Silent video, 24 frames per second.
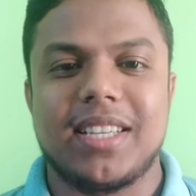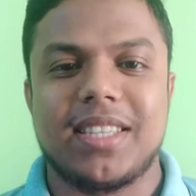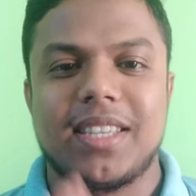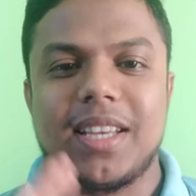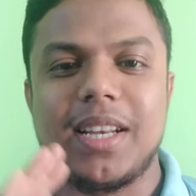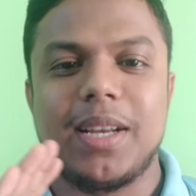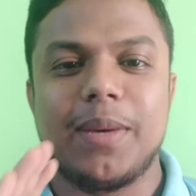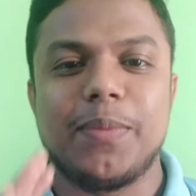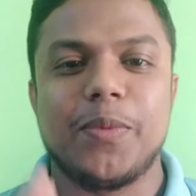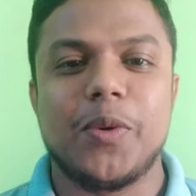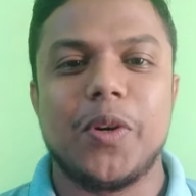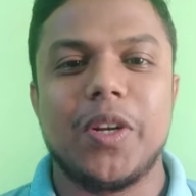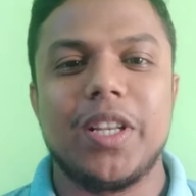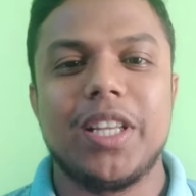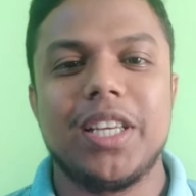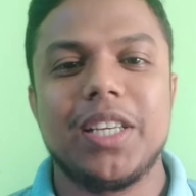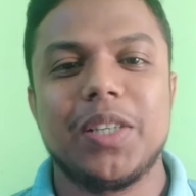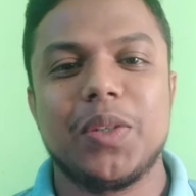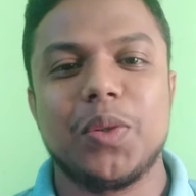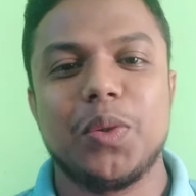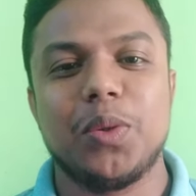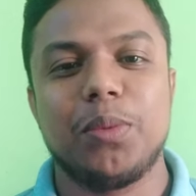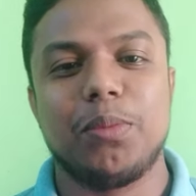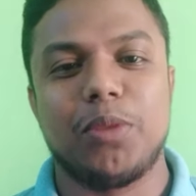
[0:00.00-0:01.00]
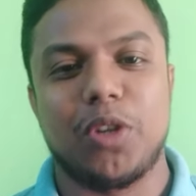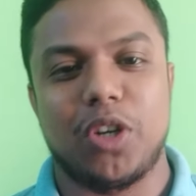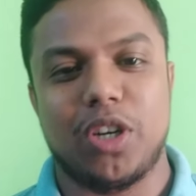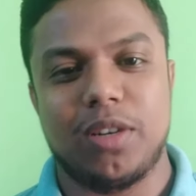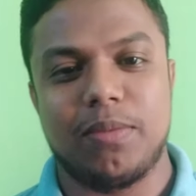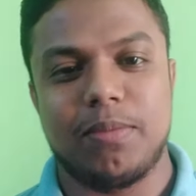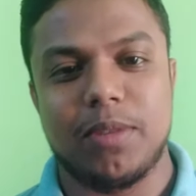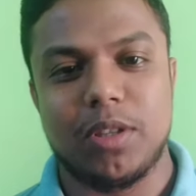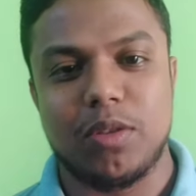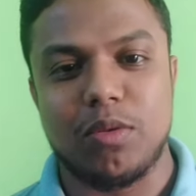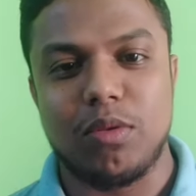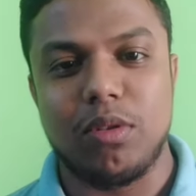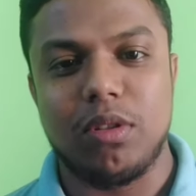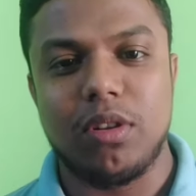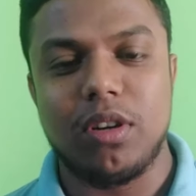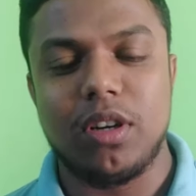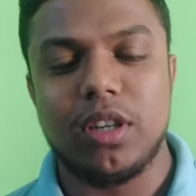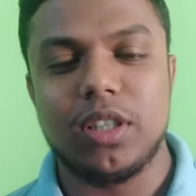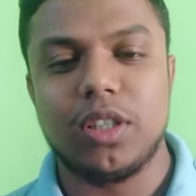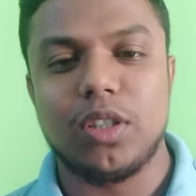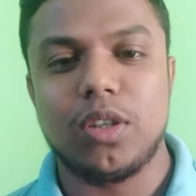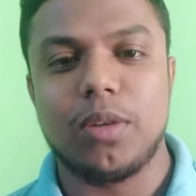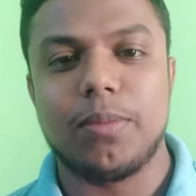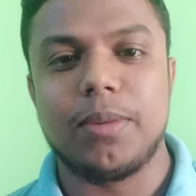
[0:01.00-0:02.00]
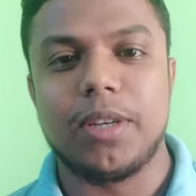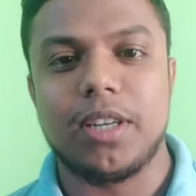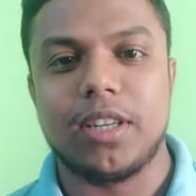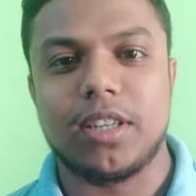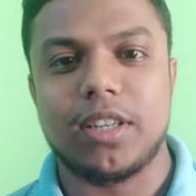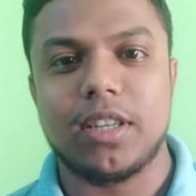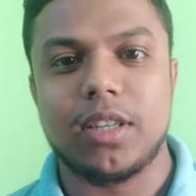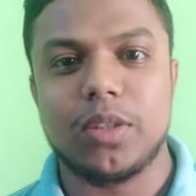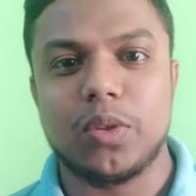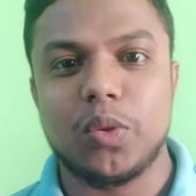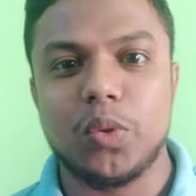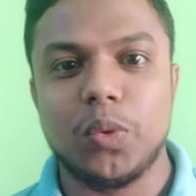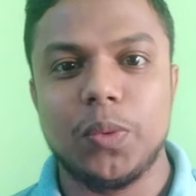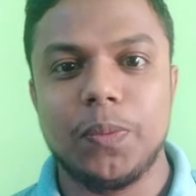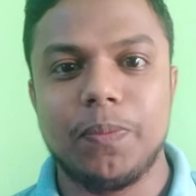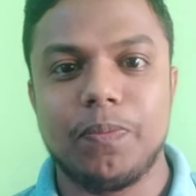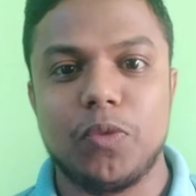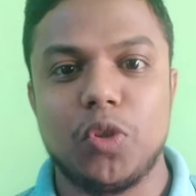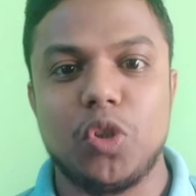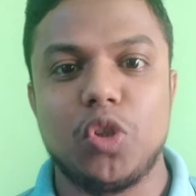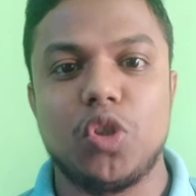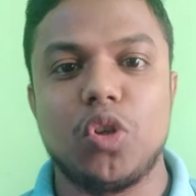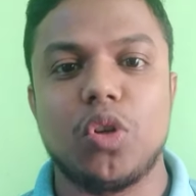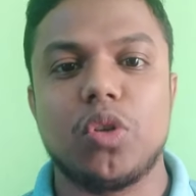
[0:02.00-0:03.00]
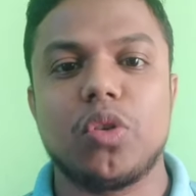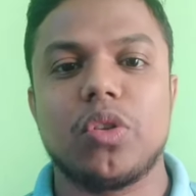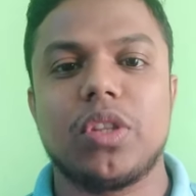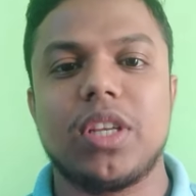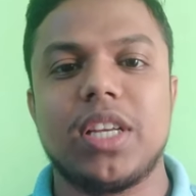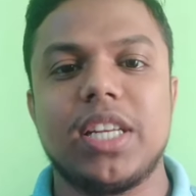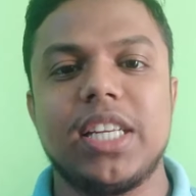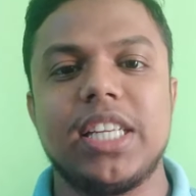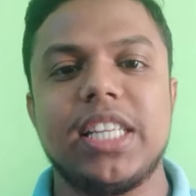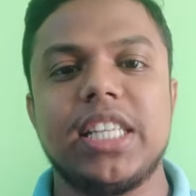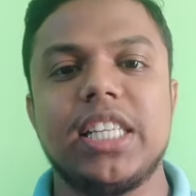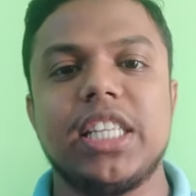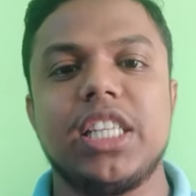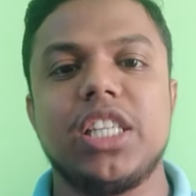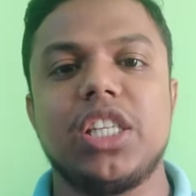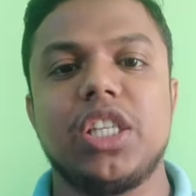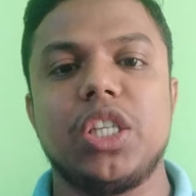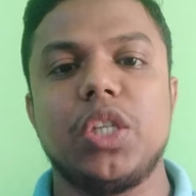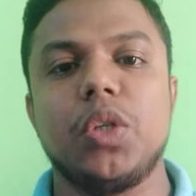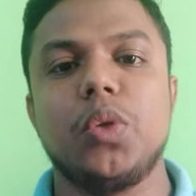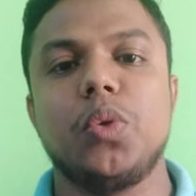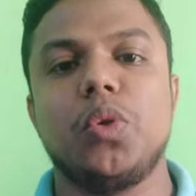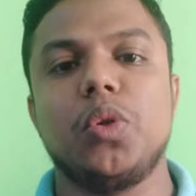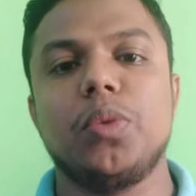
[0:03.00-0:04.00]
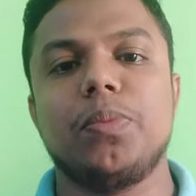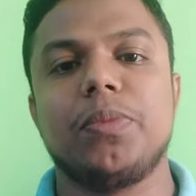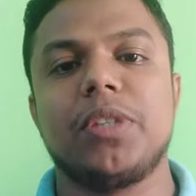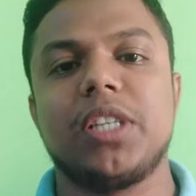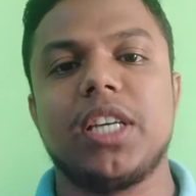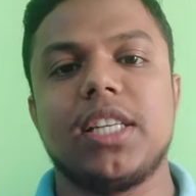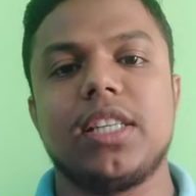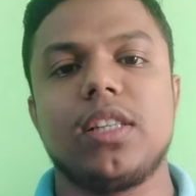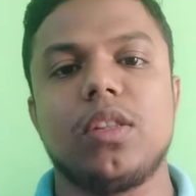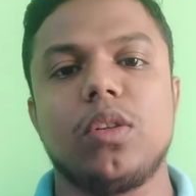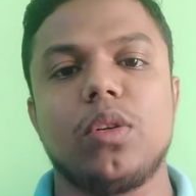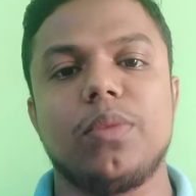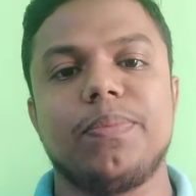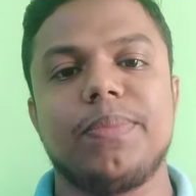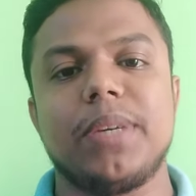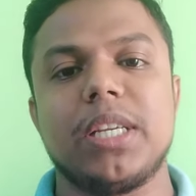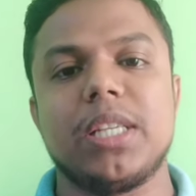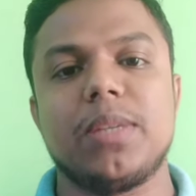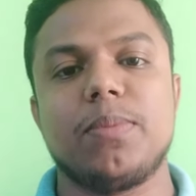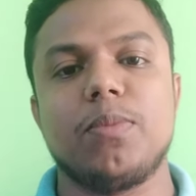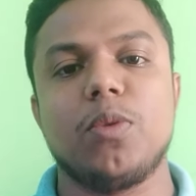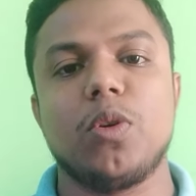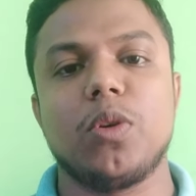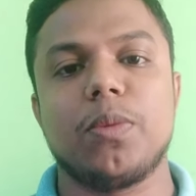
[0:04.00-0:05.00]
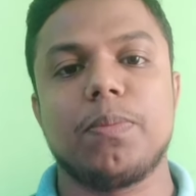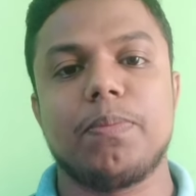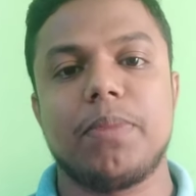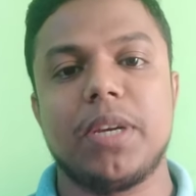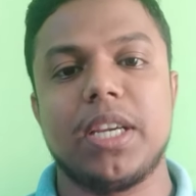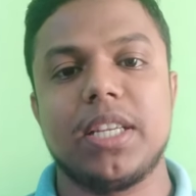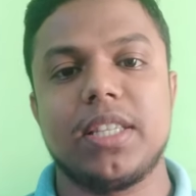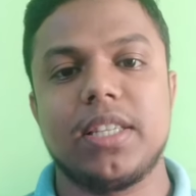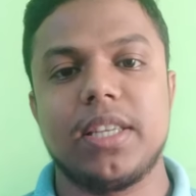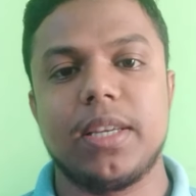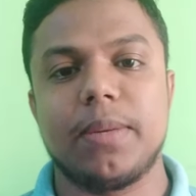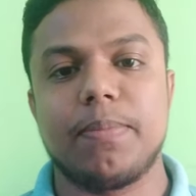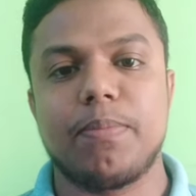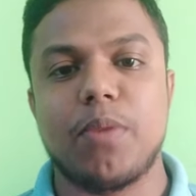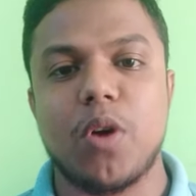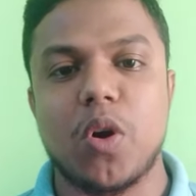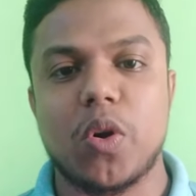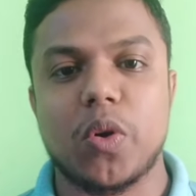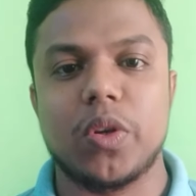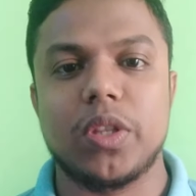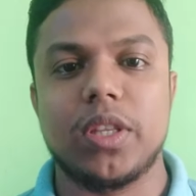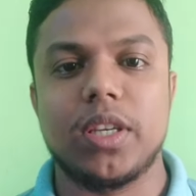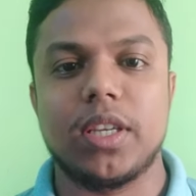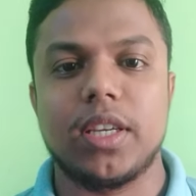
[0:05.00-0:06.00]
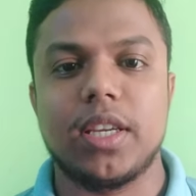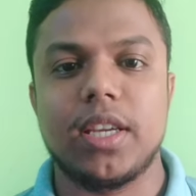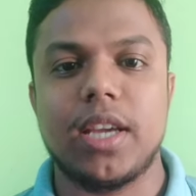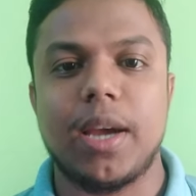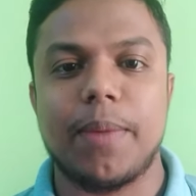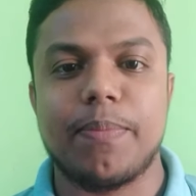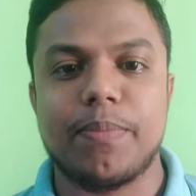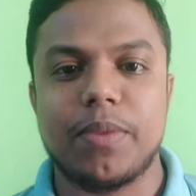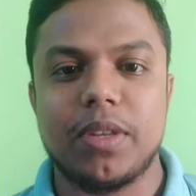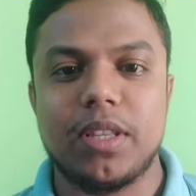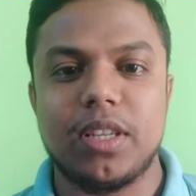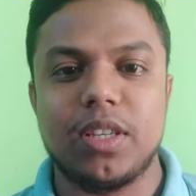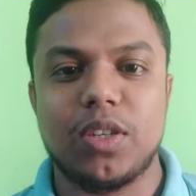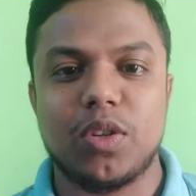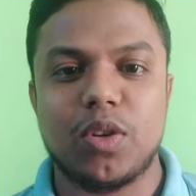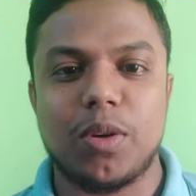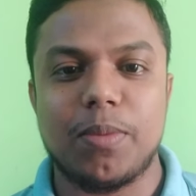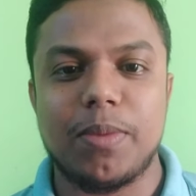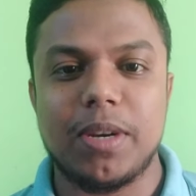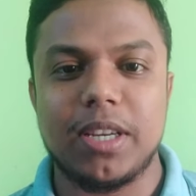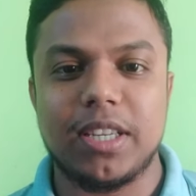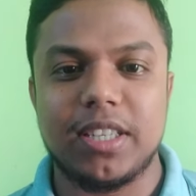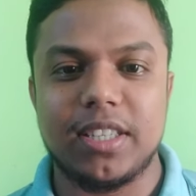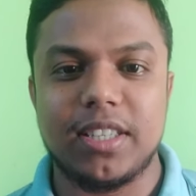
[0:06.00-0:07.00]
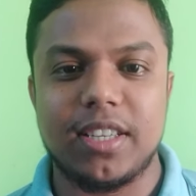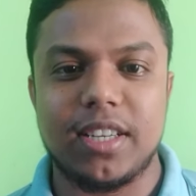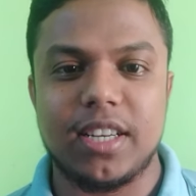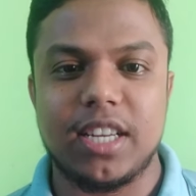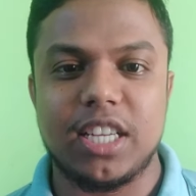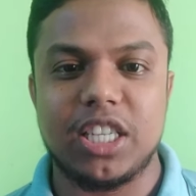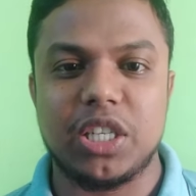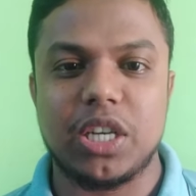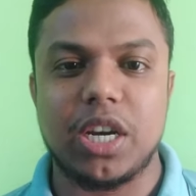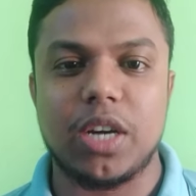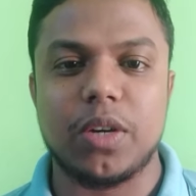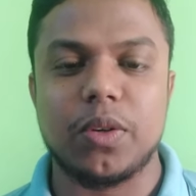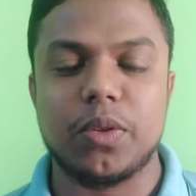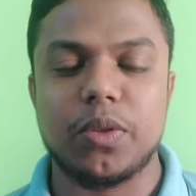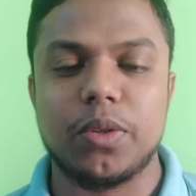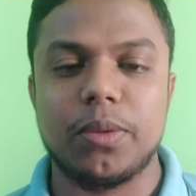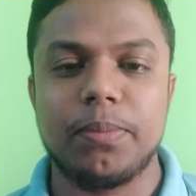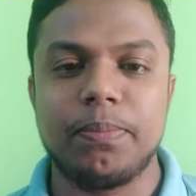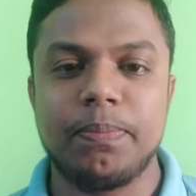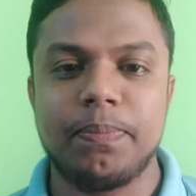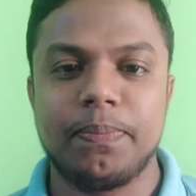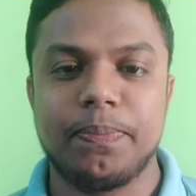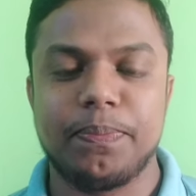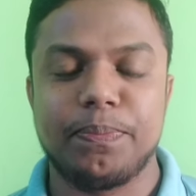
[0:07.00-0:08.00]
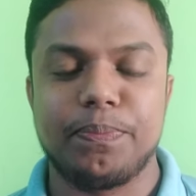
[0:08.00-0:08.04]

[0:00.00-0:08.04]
আসসালামু আলাইকুম রহমতুল্লাহ বারাকাতু জনতার ইংলিশ ইউটিউব চ্যানেল ও ফেসবুক পেজের পক্ষ থেকে আপনাদের সবাইকে জানাই স্বাগতম